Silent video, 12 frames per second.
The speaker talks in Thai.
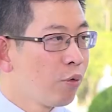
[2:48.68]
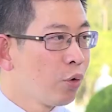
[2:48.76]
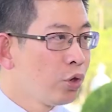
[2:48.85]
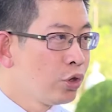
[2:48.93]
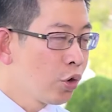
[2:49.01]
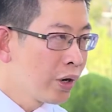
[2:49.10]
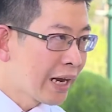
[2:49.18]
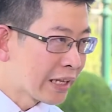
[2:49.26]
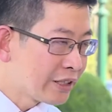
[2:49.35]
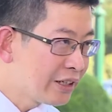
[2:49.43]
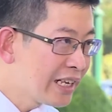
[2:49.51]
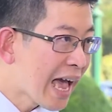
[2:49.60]
หุ่นยนต์อัจ
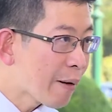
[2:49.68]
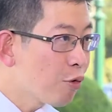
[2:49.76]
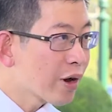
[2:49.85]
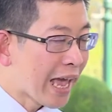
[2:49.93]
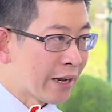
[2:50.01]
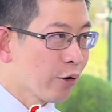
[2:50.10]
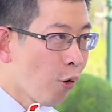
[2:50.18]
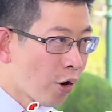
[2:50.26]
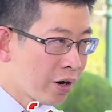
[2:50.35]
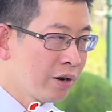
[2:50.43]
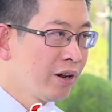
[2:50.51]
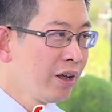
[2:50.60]
ฉริยะพวกแขนกน